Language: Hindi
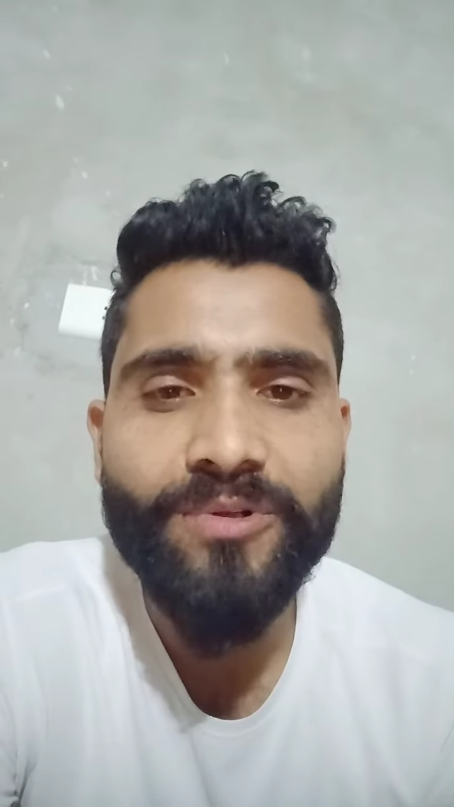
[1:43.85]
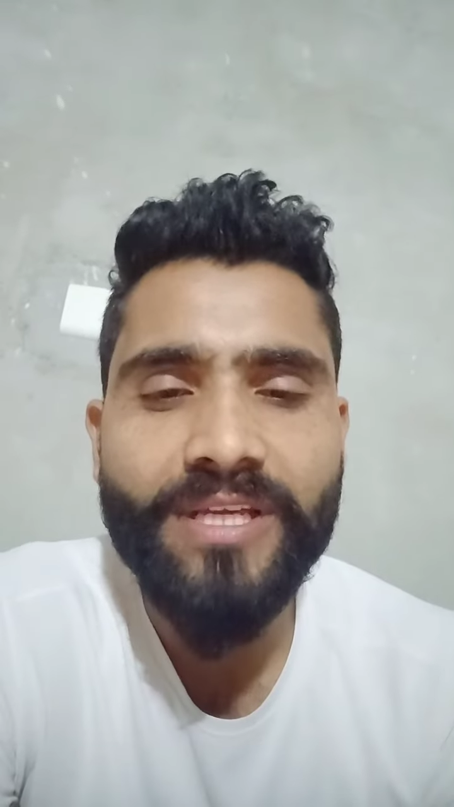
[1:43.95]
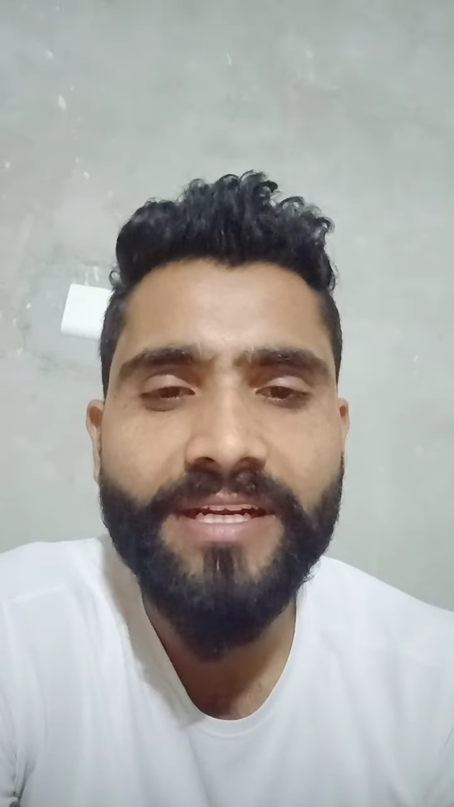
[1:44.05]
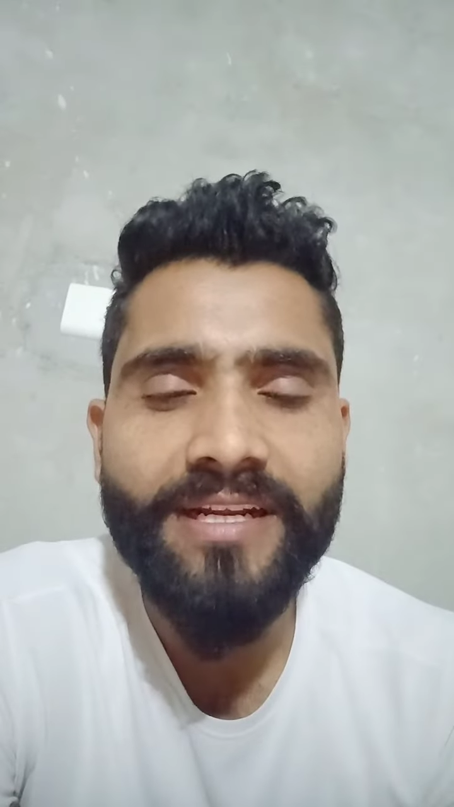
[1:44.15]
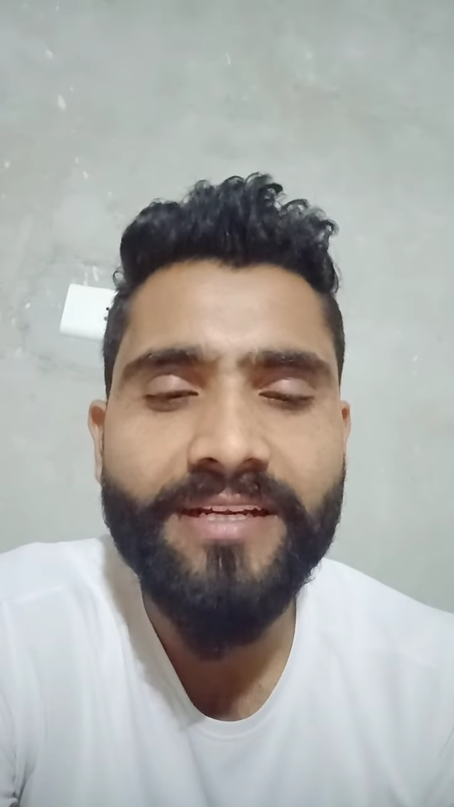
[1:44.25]

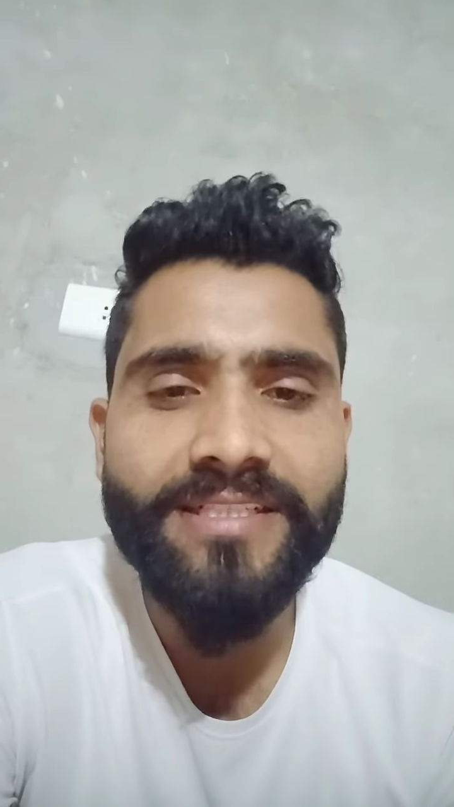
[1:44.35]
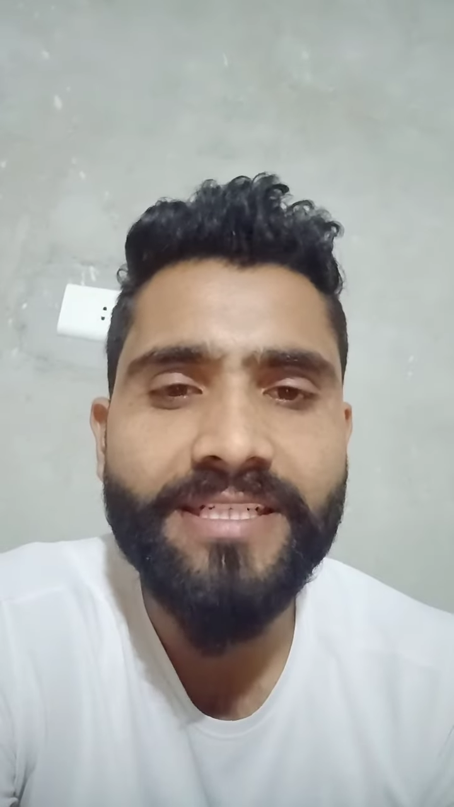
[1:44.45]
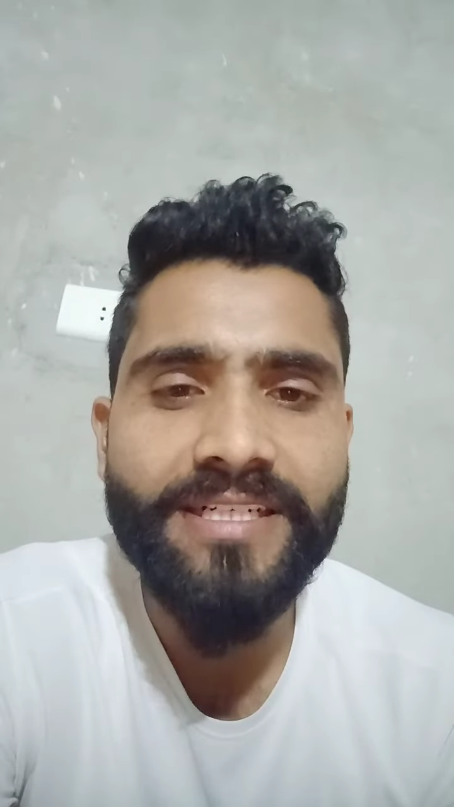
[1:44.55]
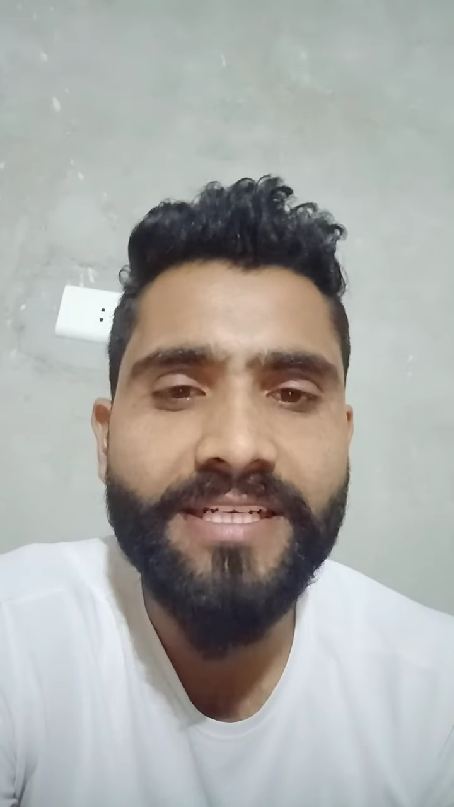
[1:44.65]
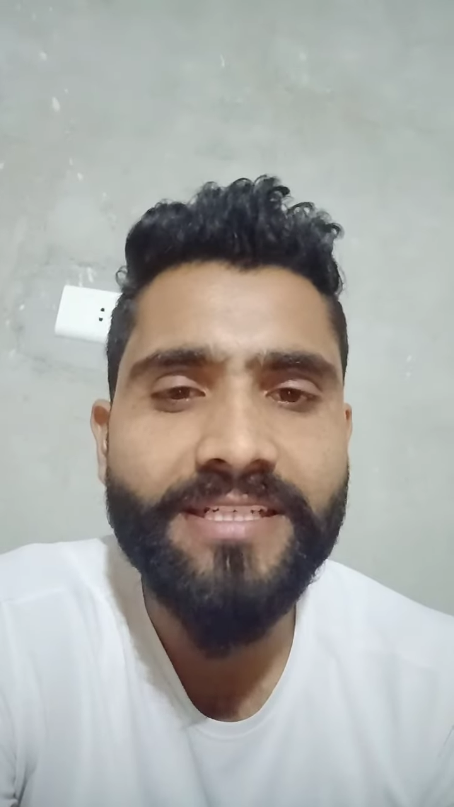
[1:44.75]
होता है एन
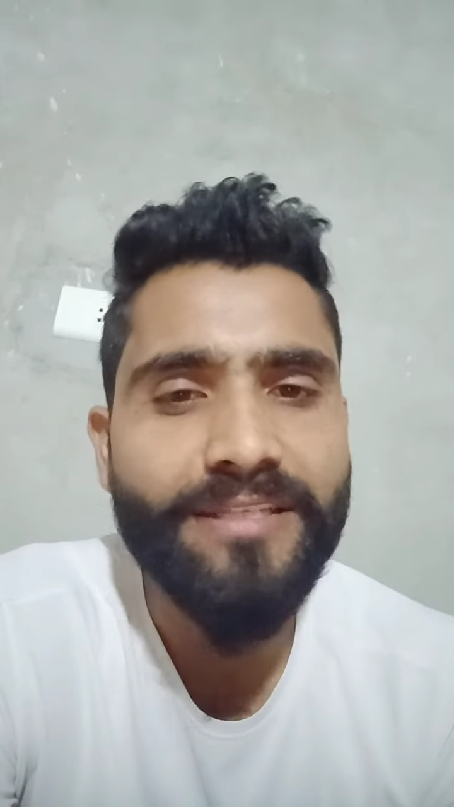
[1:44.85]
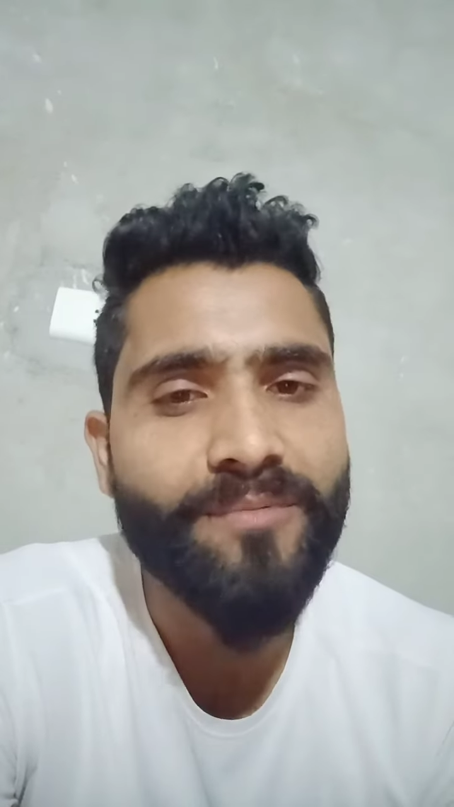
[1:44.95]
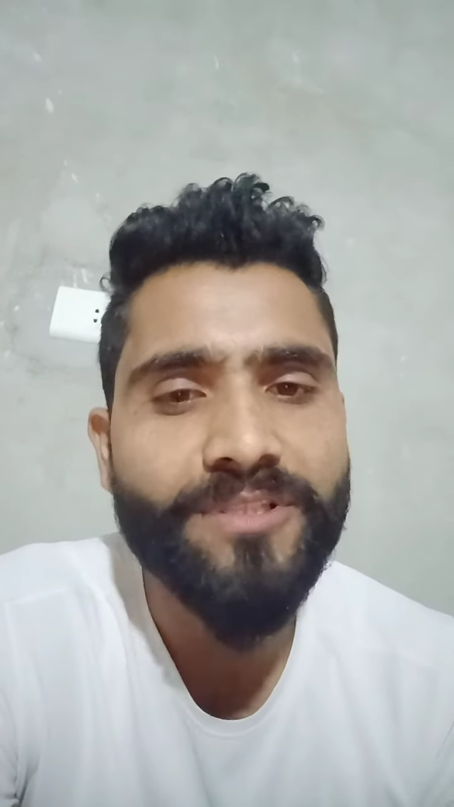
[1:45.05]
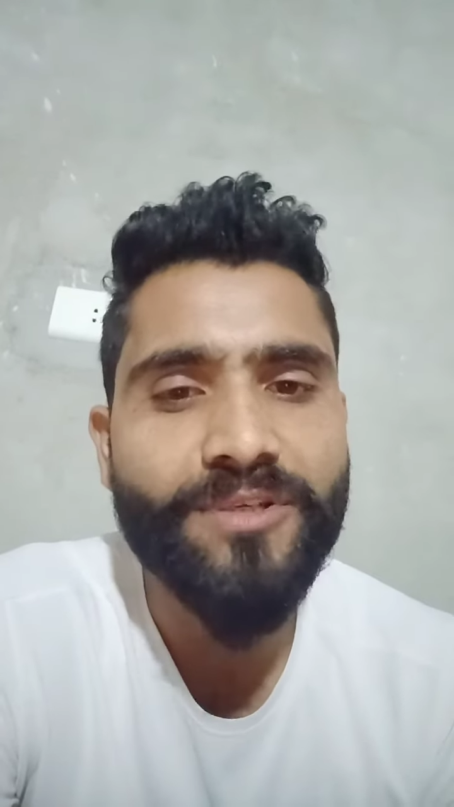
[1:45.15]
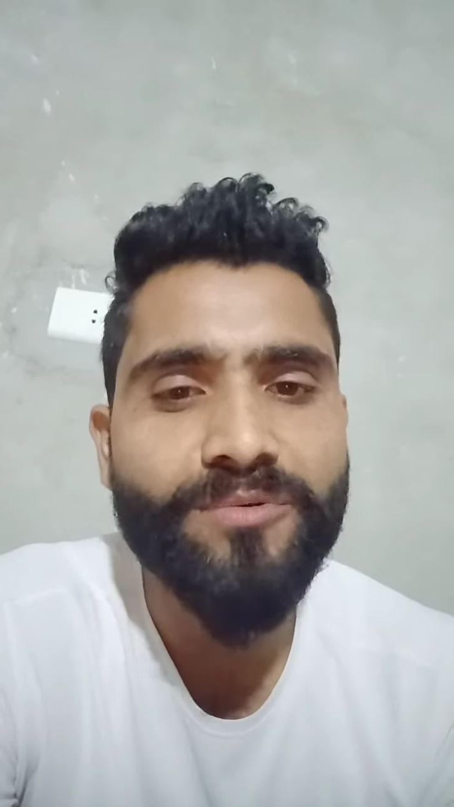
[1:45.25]
e के
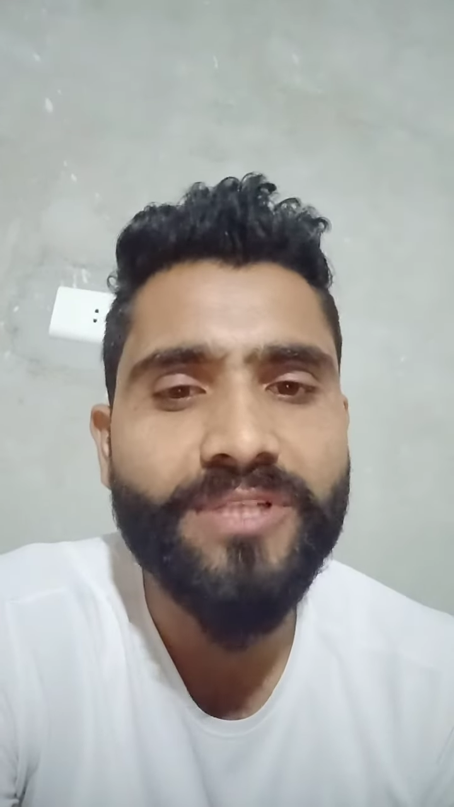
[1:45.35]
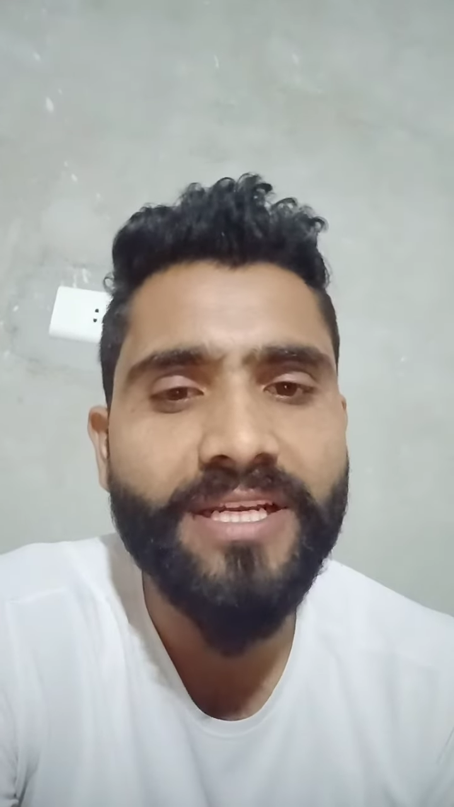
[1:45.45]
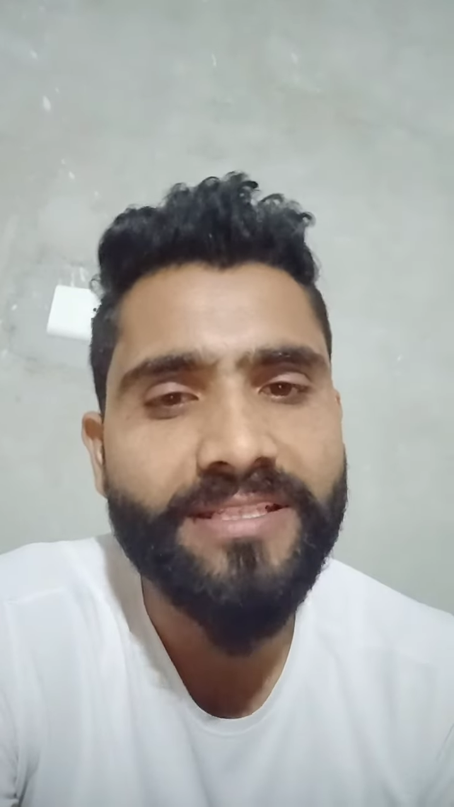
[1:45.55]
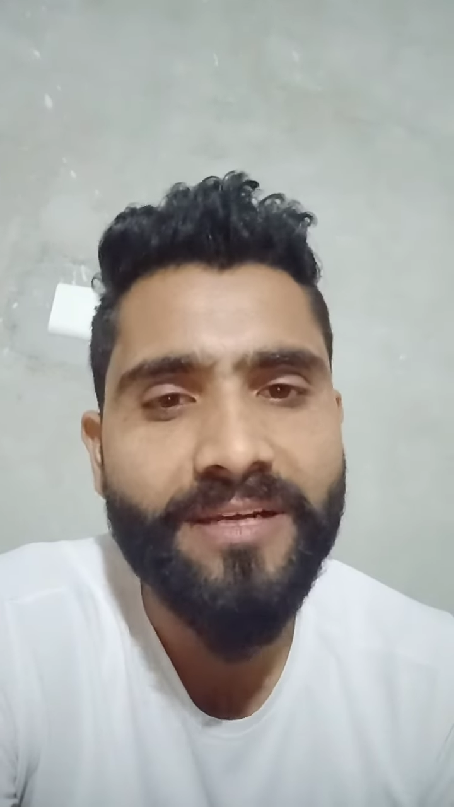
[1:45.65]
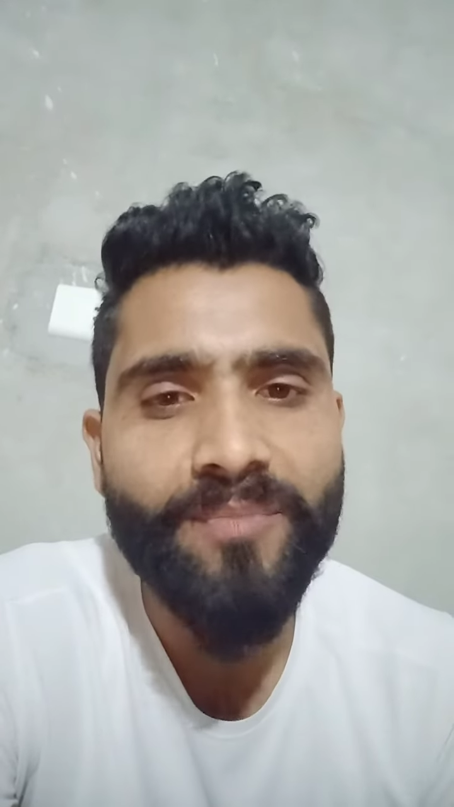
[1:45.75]
सिलेबस के अनुसार
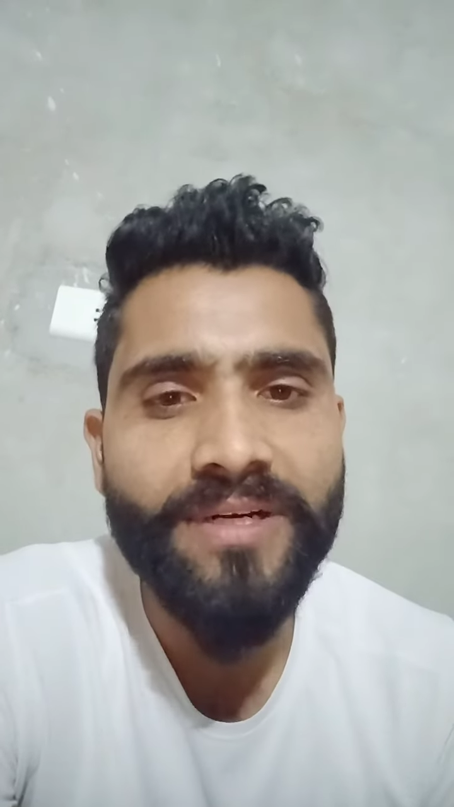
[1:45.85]
एग्जाम